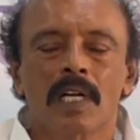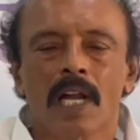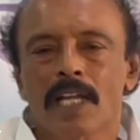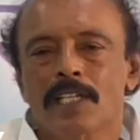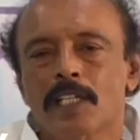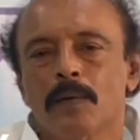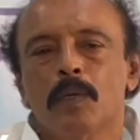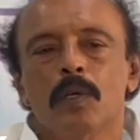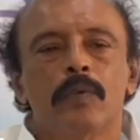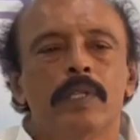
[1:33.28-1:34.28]

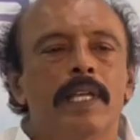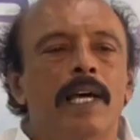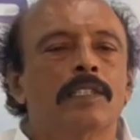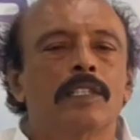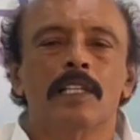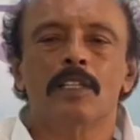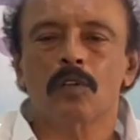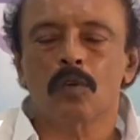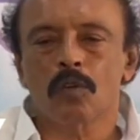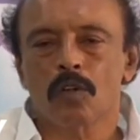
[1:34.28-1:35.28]
రాష్ట్రంలో విద్యార్థులు
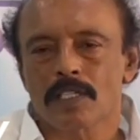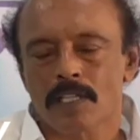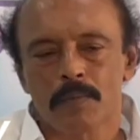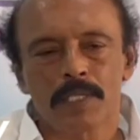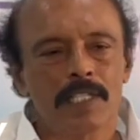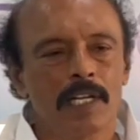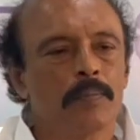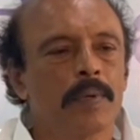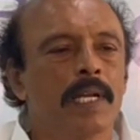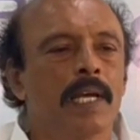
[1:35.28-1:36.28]
ఎదుర్కొంటున్న
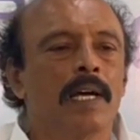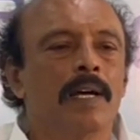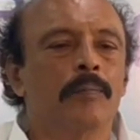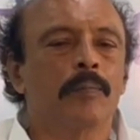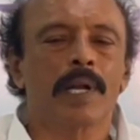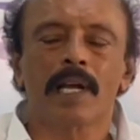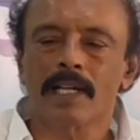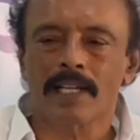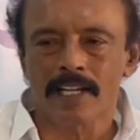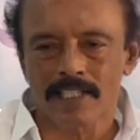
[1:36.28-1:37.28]
సమస్యలపైన
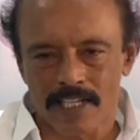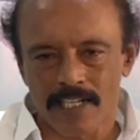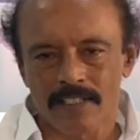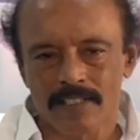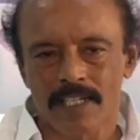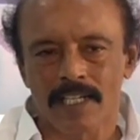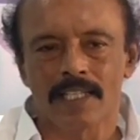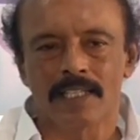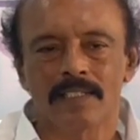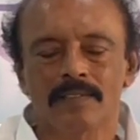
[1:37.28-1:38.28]
ప్రకటన చేయడం జరిగింది